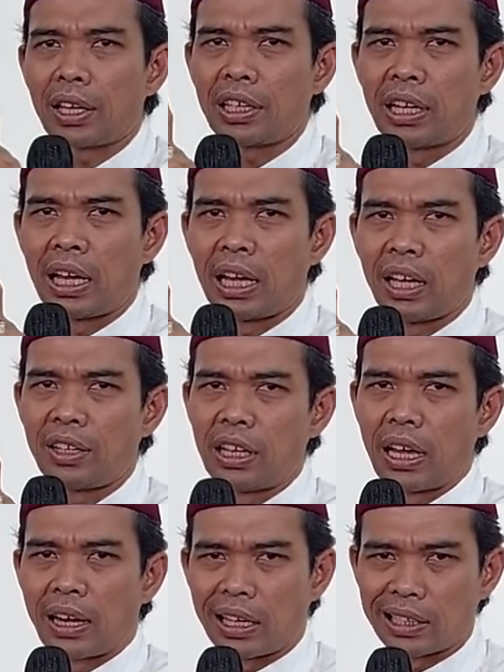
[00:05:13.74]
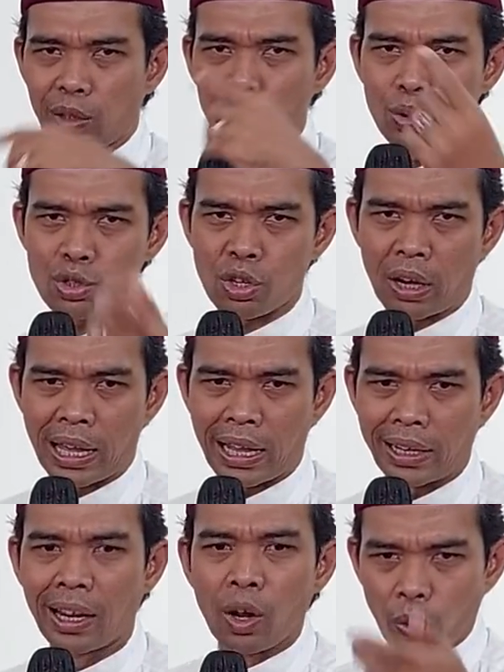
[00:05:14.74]
akidah, dilarangnya untuk
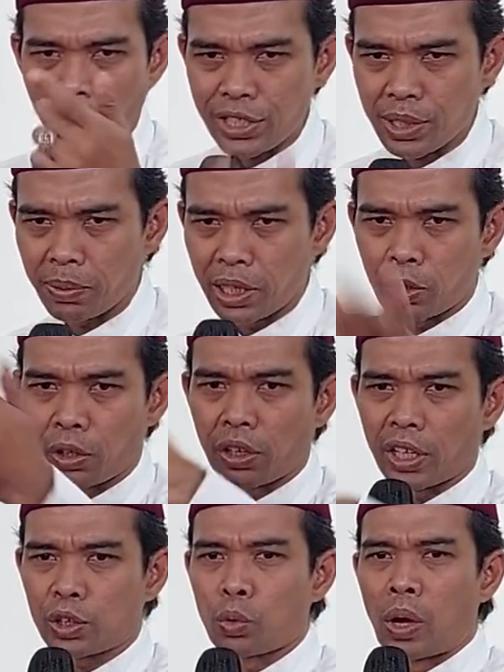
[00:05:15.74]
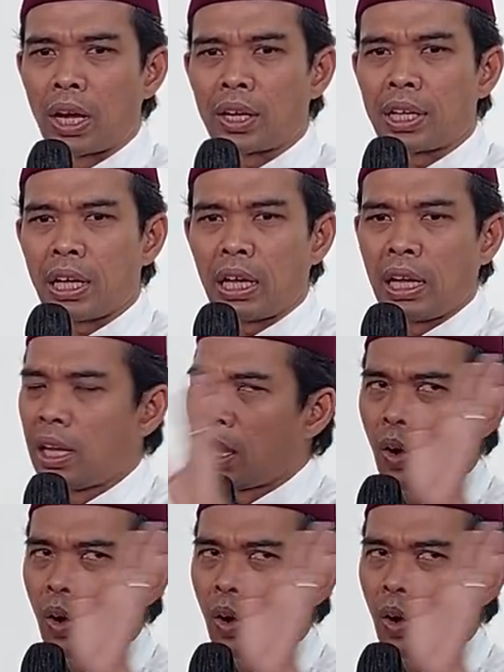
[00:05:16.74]
sholat, wajib ikut ritual dia,